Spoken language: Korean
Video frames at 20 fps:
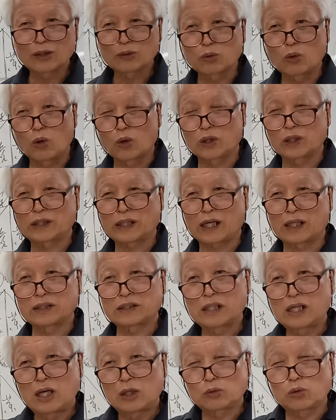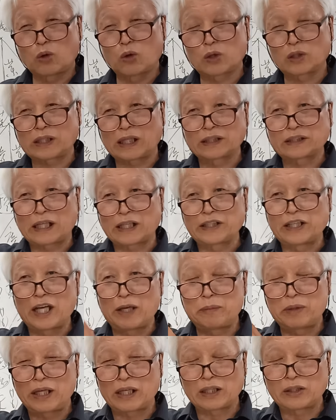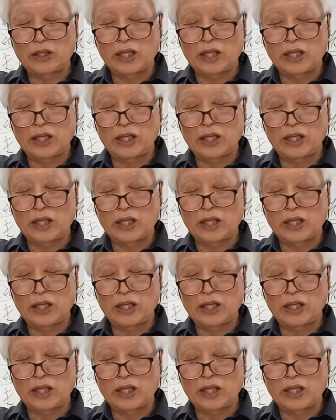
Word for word: 도를 닦기 내면이니까.